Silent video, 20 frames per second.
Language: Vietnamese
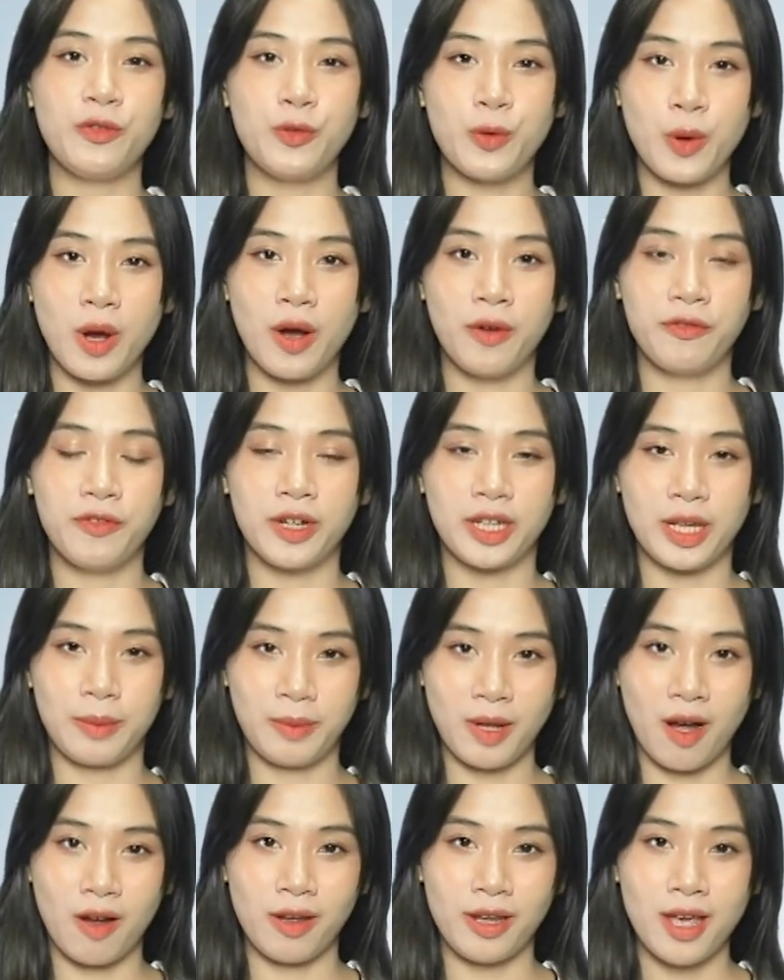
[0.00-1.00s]
phù hợp và kịp
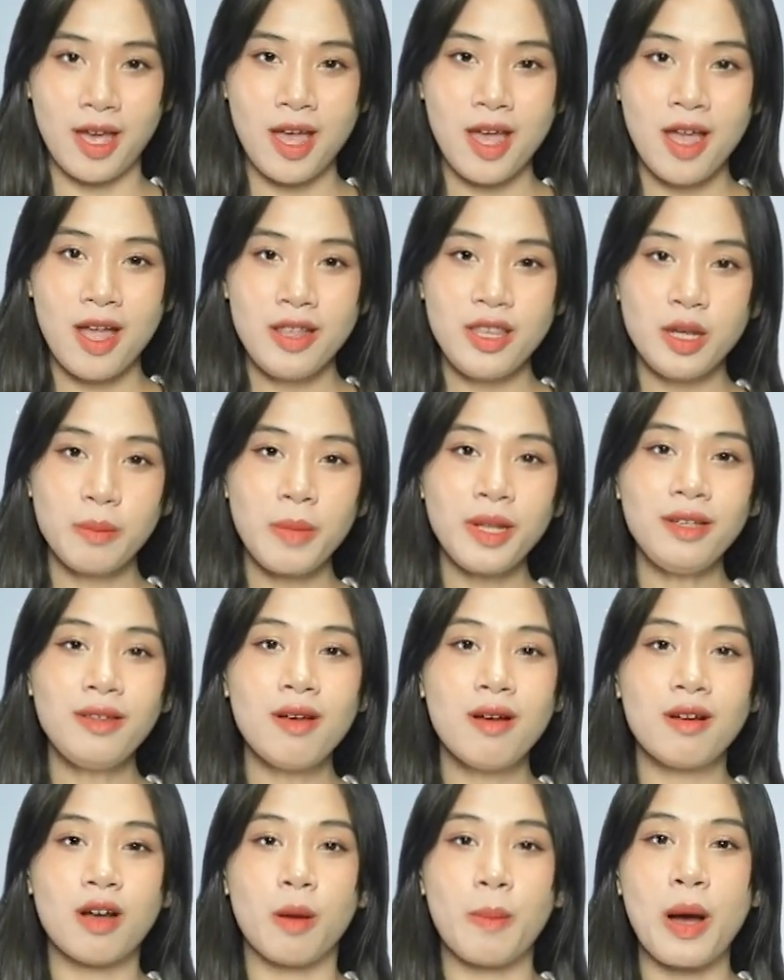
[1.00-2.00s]
thời. Những bất
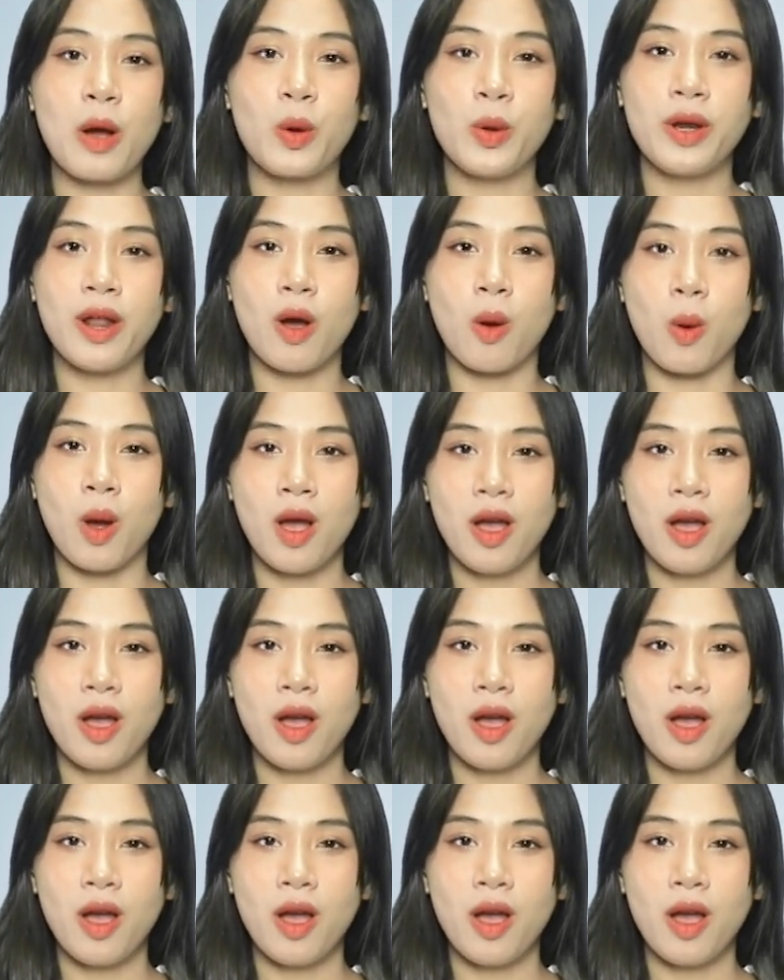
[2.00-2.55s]
thường ở bao quy đầu